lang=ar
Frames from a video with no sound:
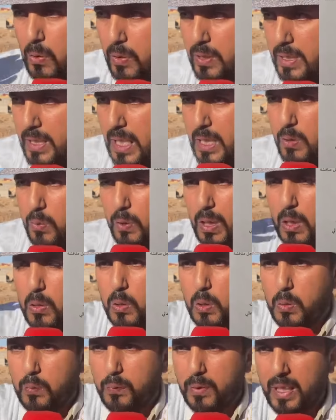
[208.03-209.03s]
الناس
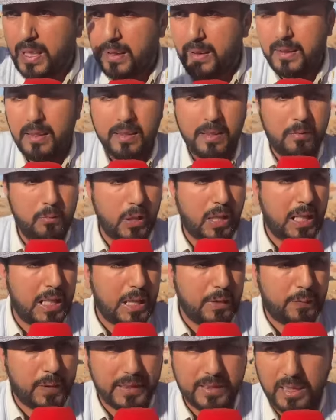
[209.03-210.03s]
وكيلوحوا فيه
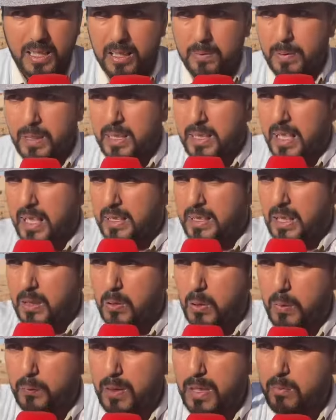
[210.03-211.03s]
المخلفات ديال البناء
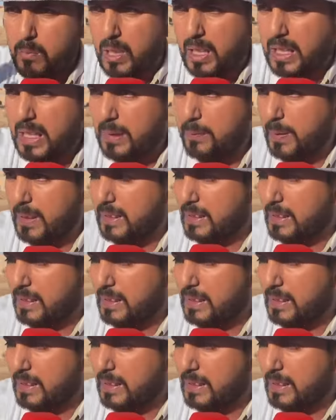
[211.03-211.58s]
كيلوحوا فيه المخلفات